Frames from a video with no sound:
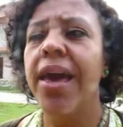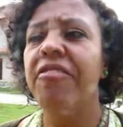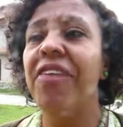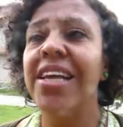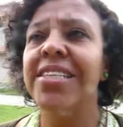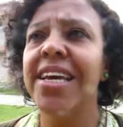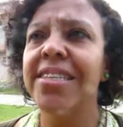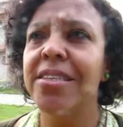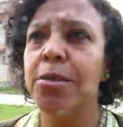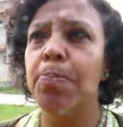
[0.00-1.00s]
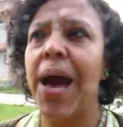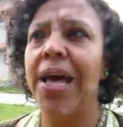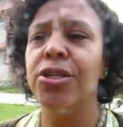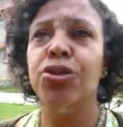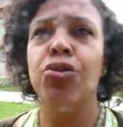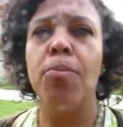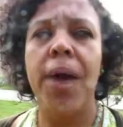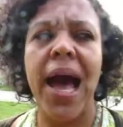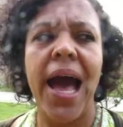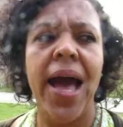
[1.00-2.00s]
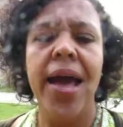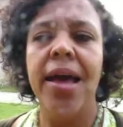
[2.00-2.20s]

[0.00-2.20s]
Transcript: fazer esse espaço tomar